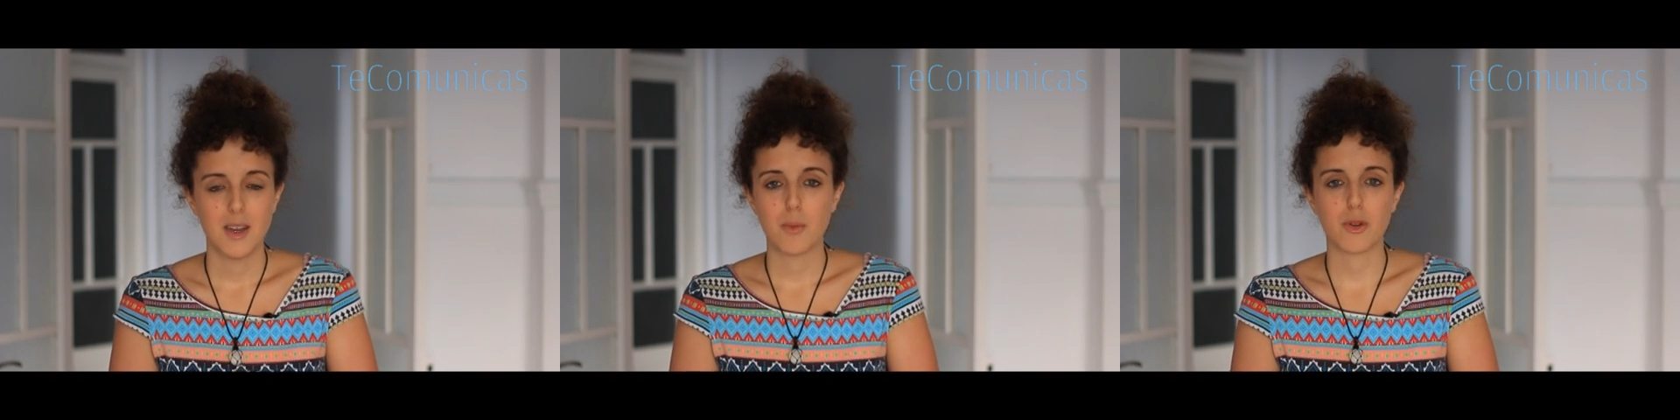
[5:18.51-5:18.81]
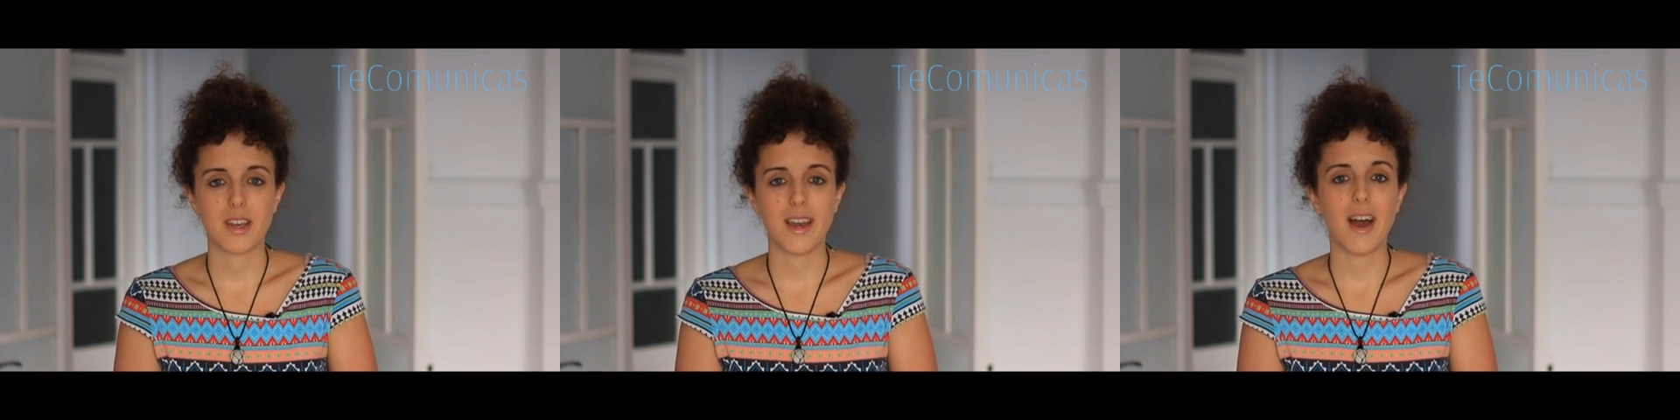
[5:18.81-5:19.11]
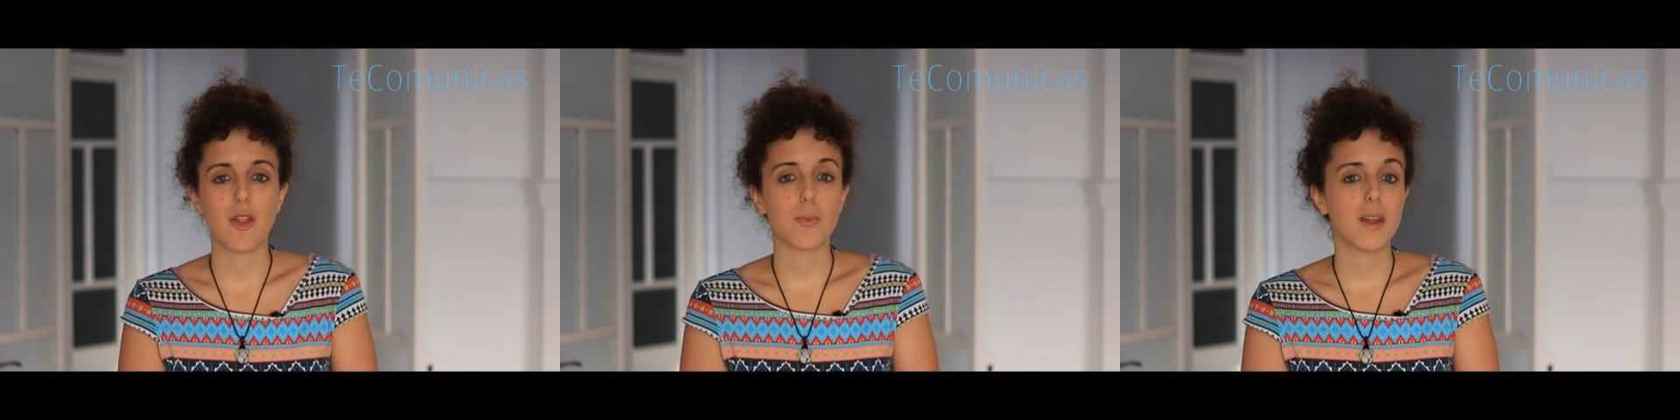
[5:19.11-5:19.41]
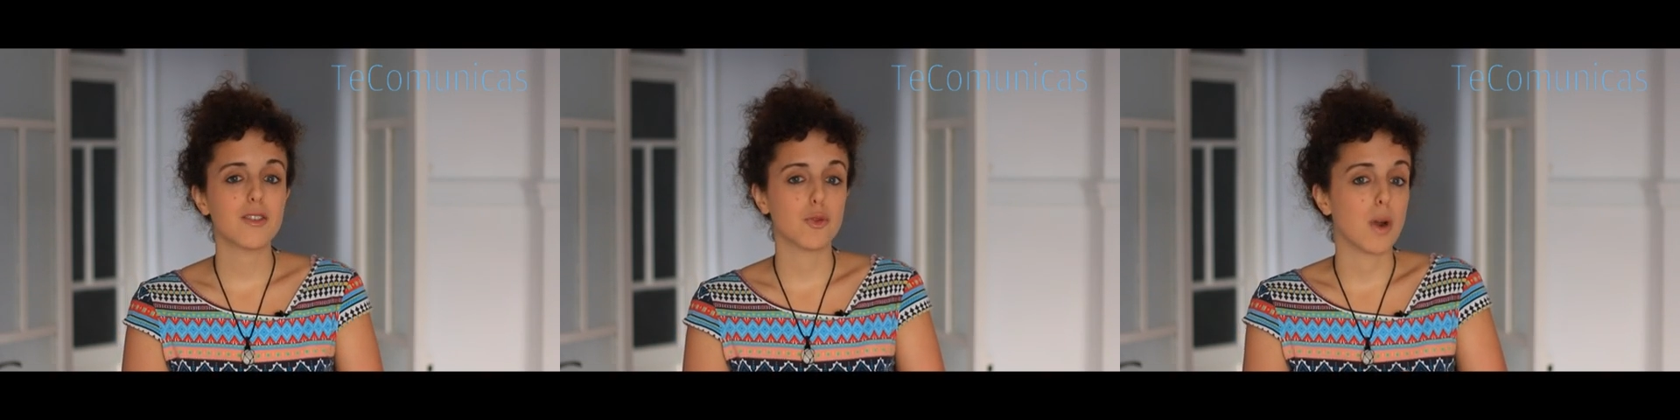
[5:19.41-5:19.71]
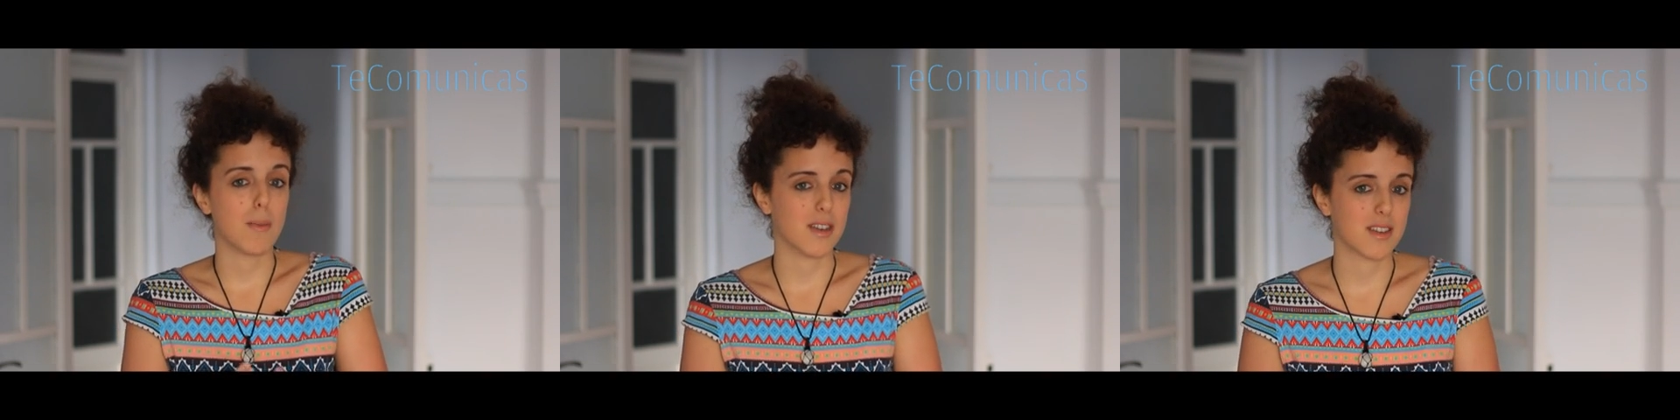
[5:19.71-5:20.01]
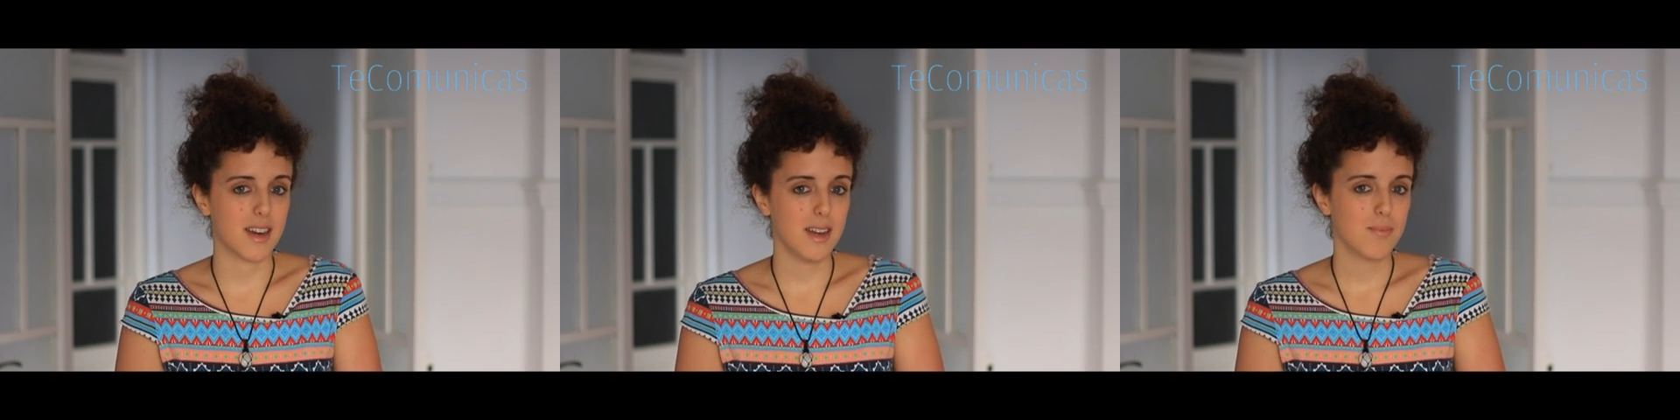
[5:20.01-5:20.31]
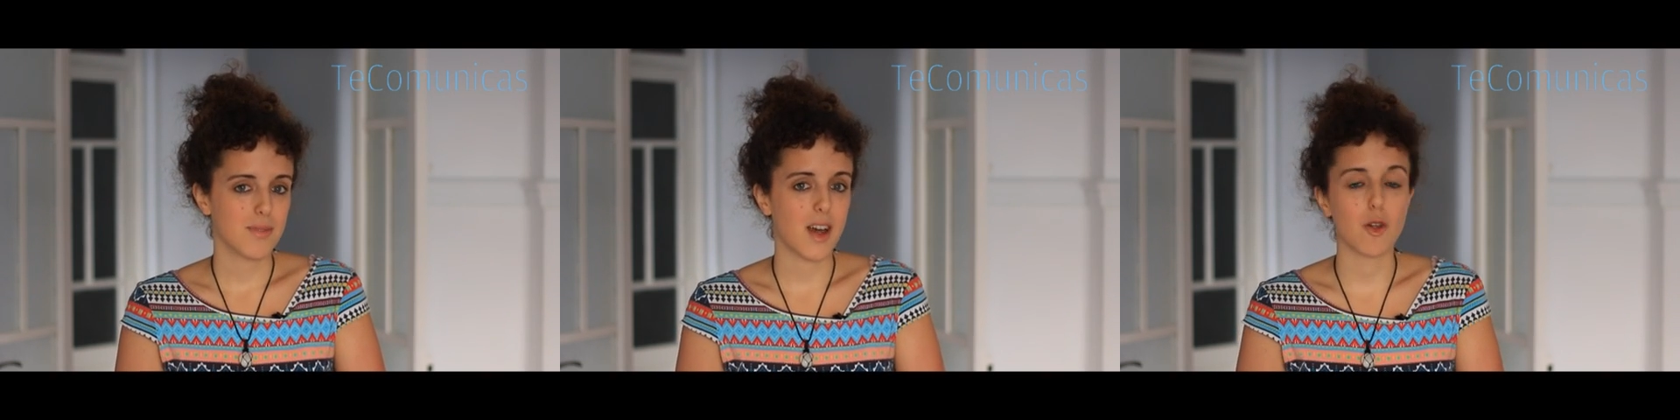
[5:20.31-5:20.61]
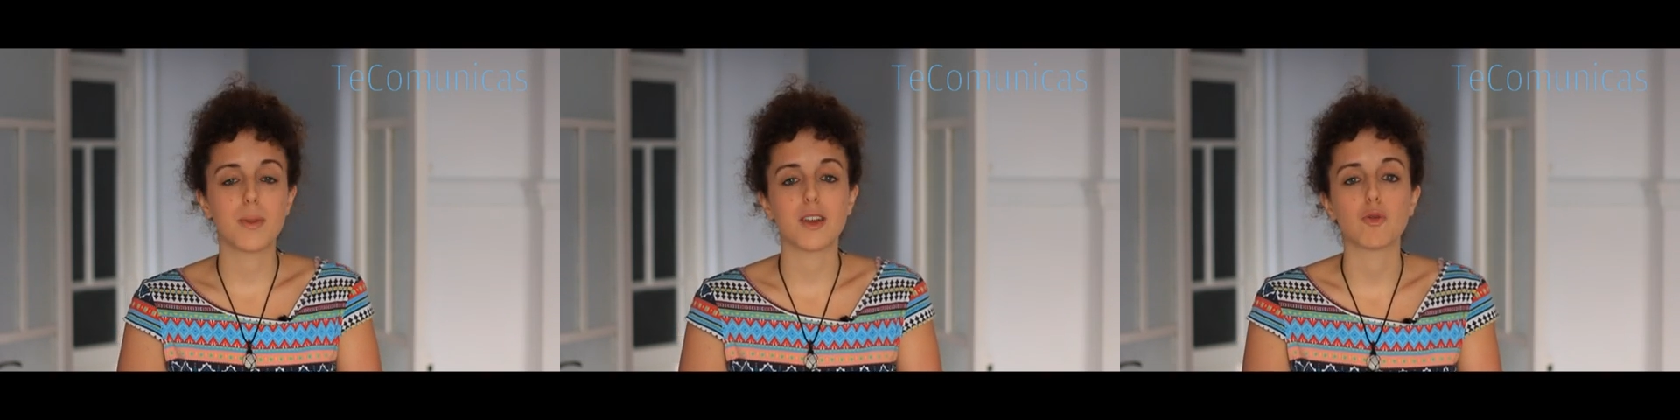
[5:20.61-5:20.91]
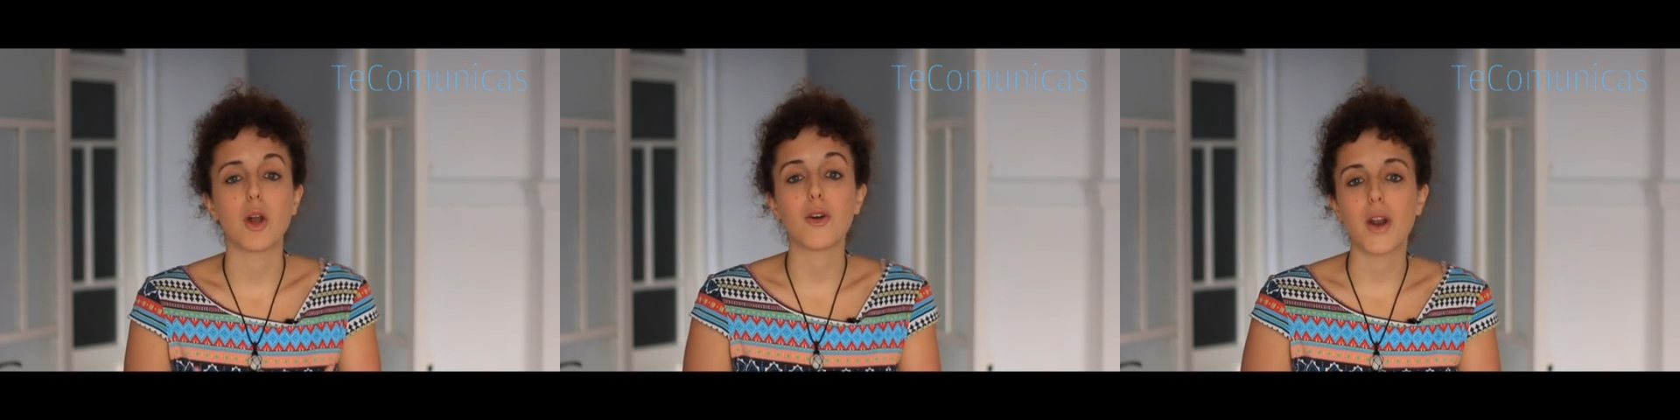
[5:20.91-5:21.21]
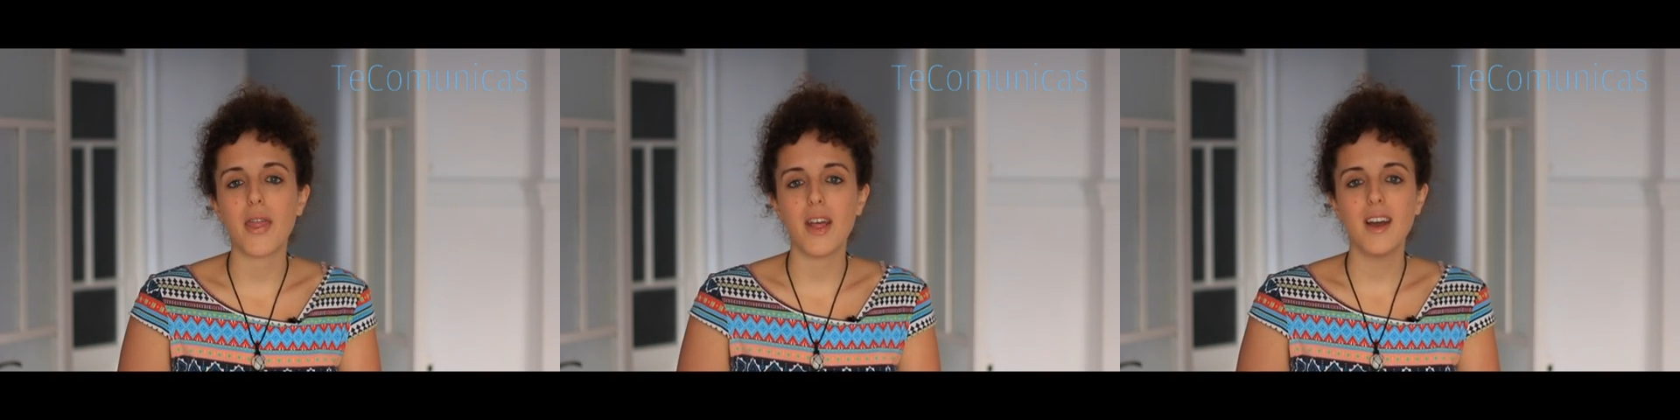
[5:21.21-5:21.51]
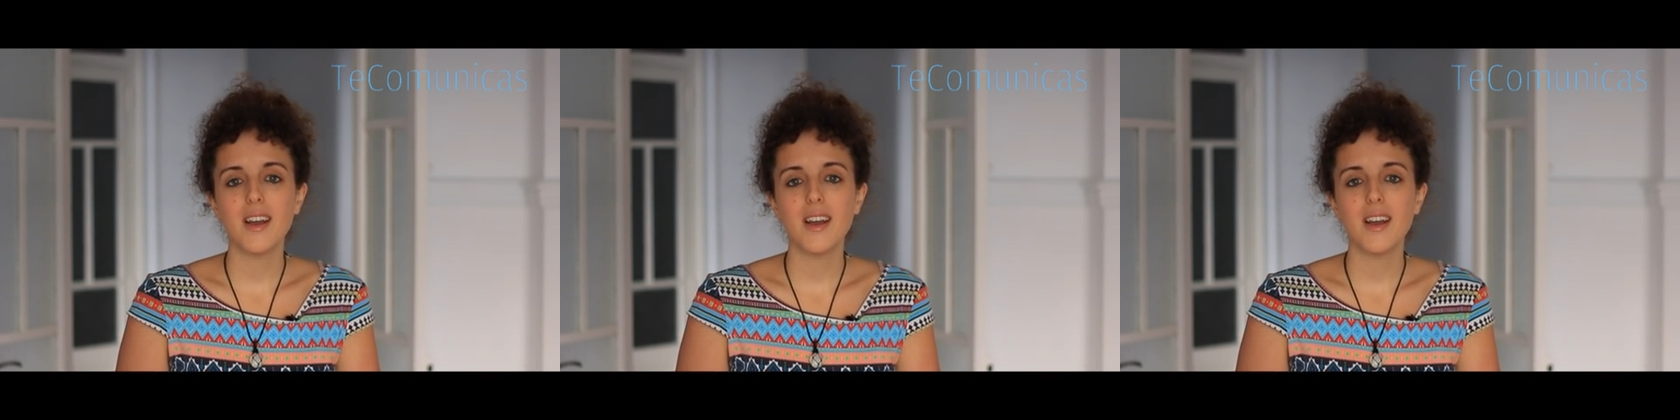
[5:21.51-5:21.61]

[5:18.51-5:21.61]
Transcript: Pues que adoptas una máscara, adoptas una coraza